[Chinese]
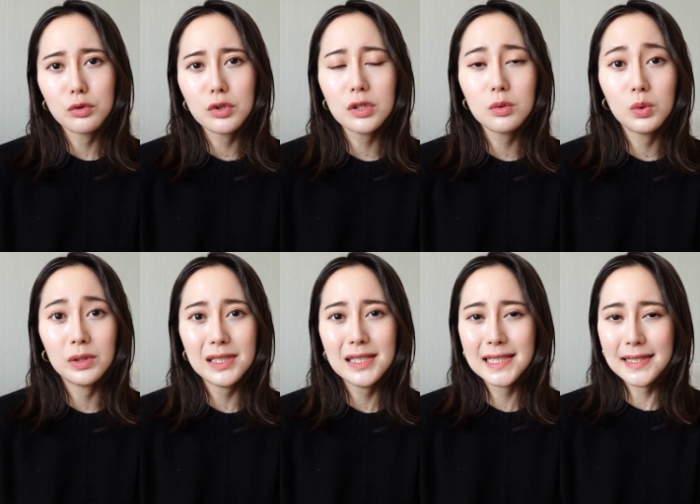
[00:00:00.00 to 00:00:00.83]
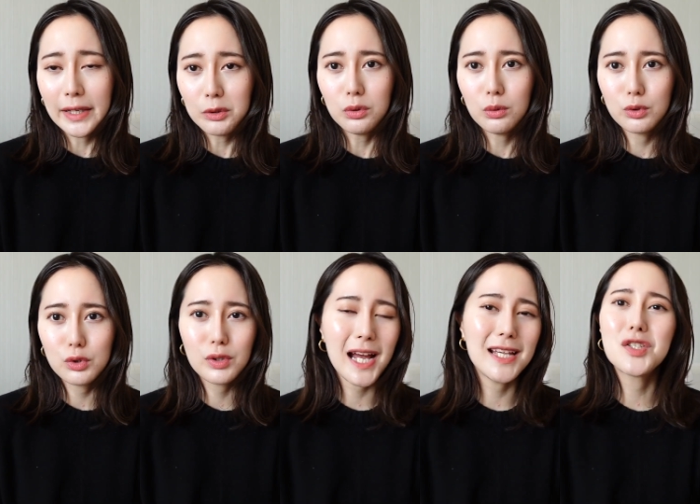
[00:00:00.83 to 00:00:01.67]
就是我一三月我
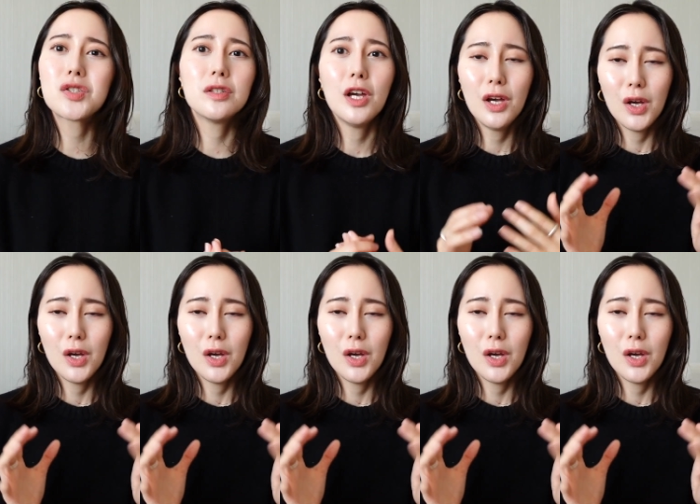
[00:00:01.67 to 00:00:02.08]
就开始。